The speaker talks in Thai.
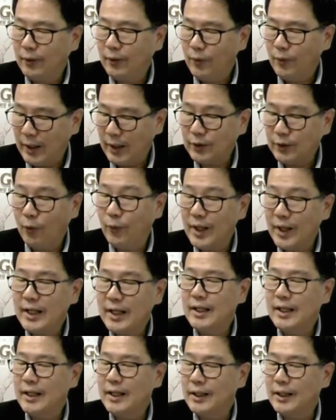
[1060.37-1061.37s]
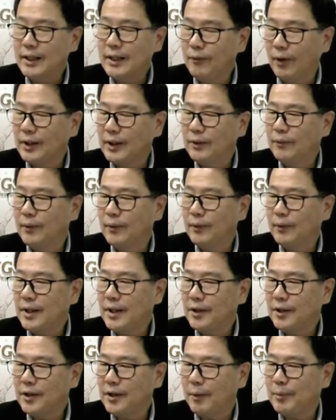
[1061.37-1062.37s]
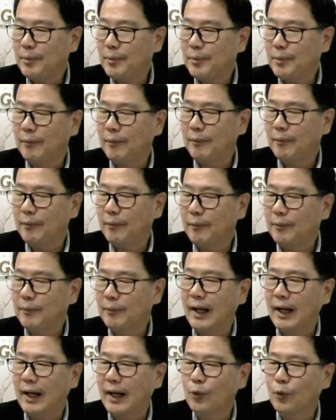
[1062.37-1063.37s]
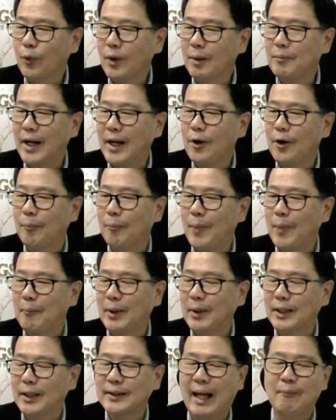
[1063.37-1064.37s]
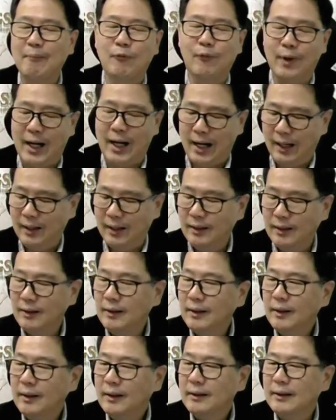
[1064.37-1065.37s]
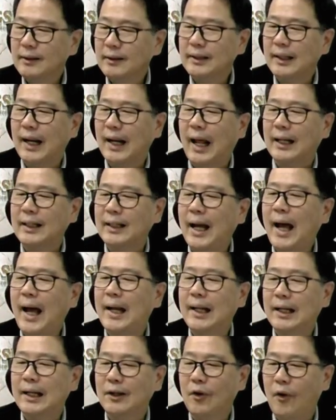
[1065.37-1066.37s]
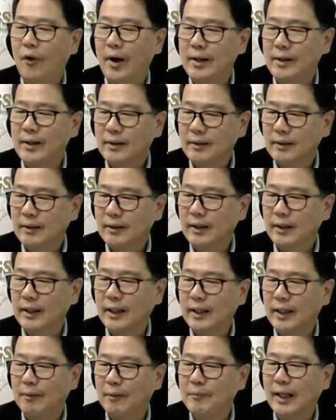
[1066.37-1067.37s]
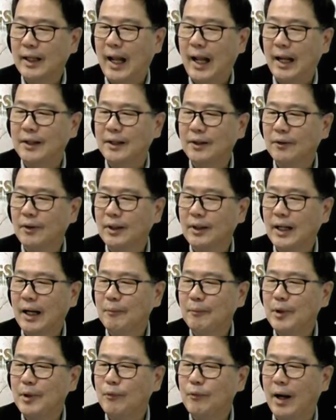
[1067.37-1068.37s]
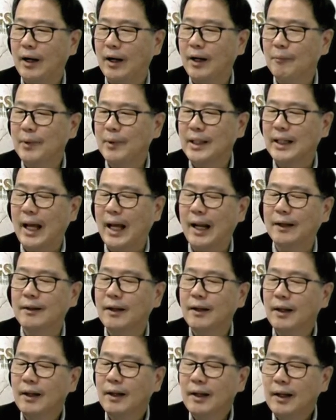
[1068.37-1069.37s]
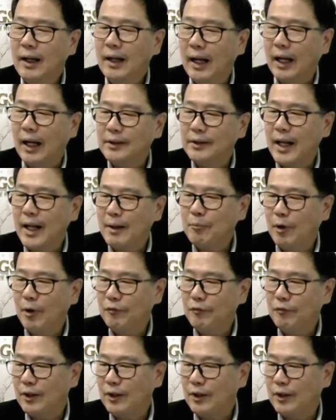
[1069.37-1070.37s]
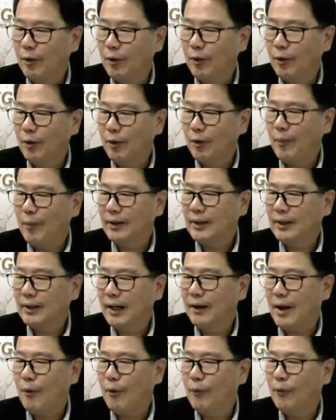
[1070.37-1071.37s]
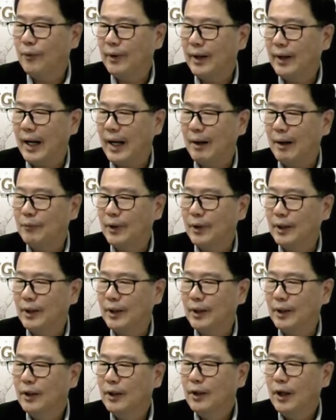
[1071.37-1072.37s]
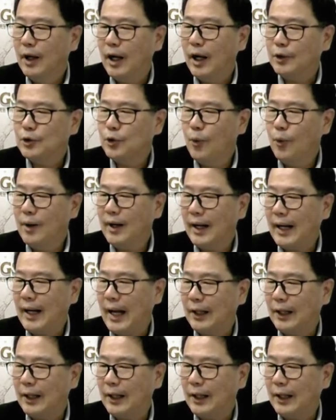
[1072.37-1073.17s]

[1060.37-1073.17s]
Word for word: โตยังโตได้ดีคิวออนคิวแล้วเย็นๆเพียงแต่ตัวกำไรออกมามันต่ำที่ตลาดคาเล็กน้อยก็เลยทำให้ตลาดมีค่อนข้างผิดหวังแล้วเป็นการเทค profit ลงมาค่อนข้างเร็วนะครับเพราะฉะนั้นช่วงรา